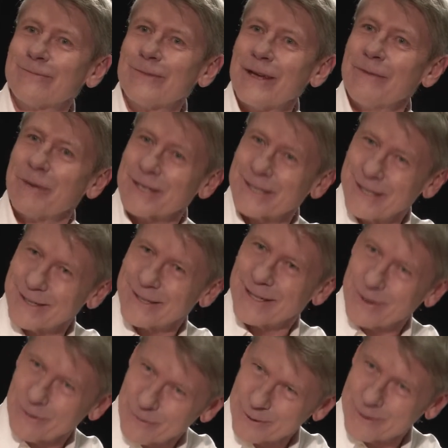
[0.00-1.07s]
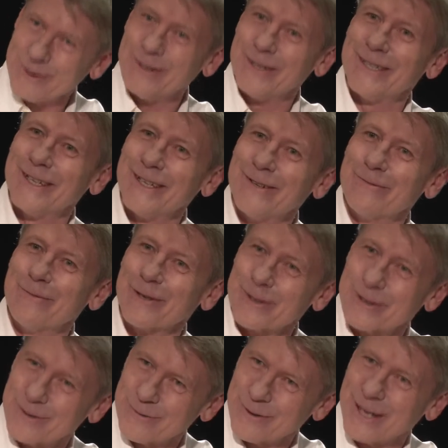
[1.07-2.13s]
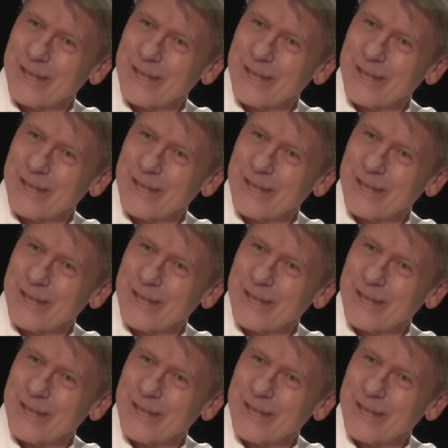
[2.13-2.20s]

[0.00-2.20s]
Et merci de cette opportunité de me recevoir.